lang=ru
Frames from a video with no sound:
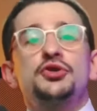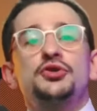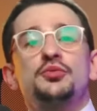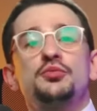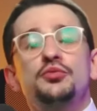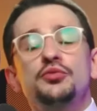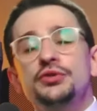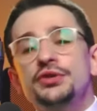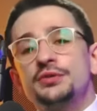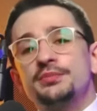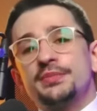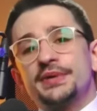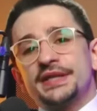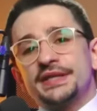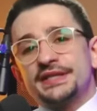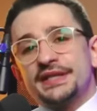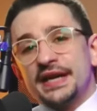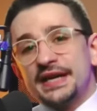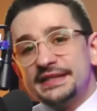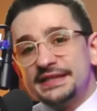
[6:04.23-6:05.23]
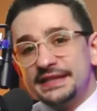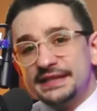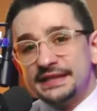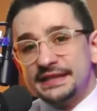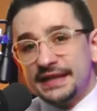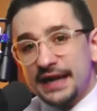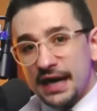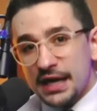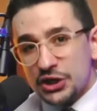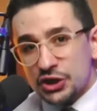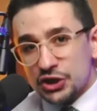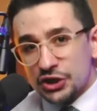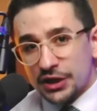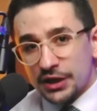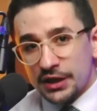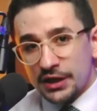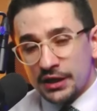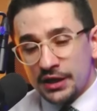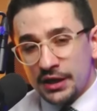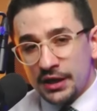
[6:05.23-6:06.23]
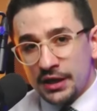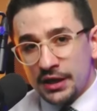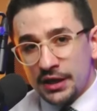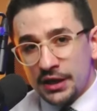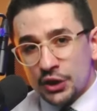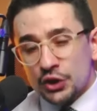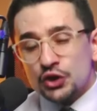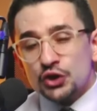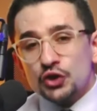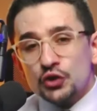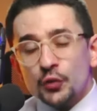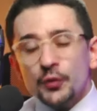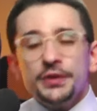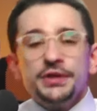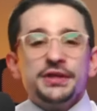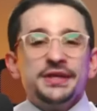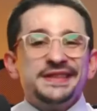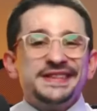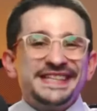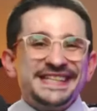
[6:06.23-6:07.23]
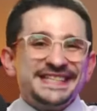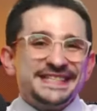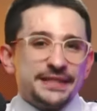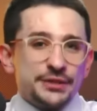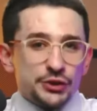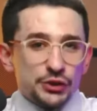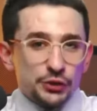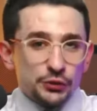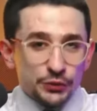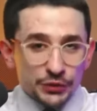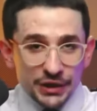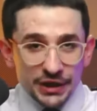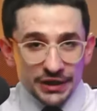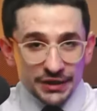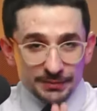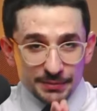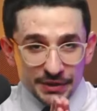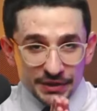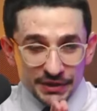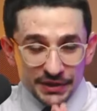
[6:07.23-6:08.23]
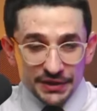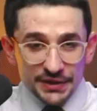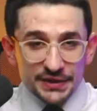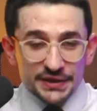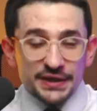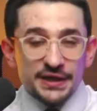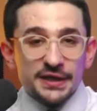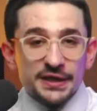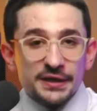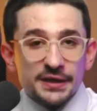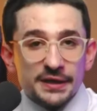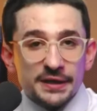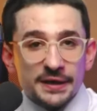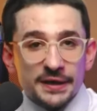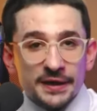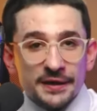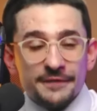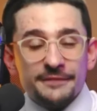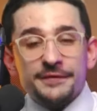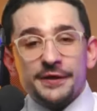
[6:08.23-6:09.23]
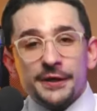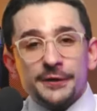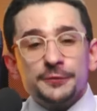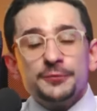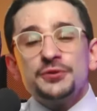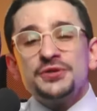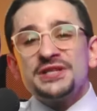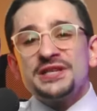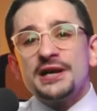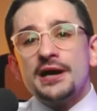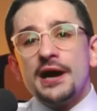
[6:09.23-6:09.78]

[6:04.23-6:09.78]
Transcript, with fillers: что будет происходить дальше, сотни тысяч людей из ПТСР вернутся